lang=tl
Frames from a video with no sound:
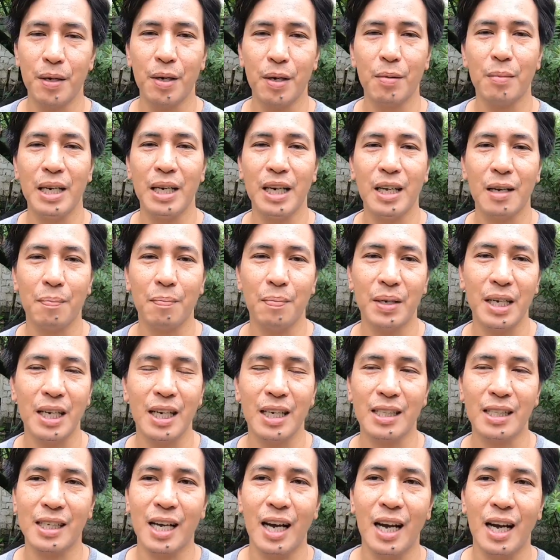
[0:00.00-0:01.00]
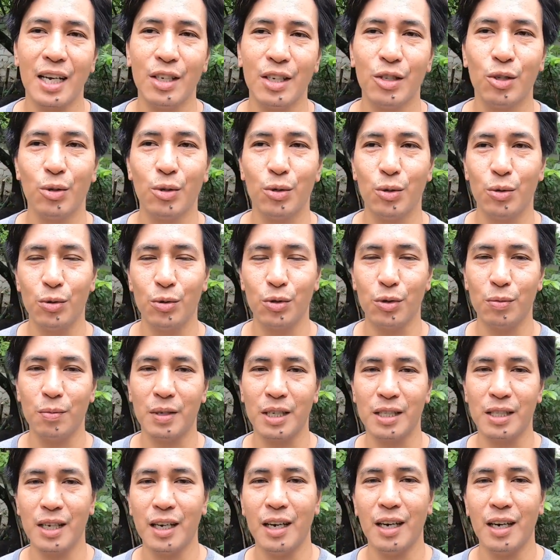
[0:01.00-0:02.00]
pero mahirap pa rin asahan yung YouTube
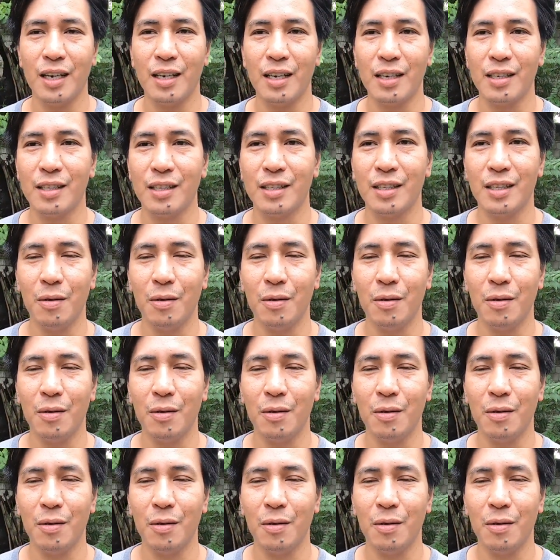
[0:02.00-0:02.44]
kasi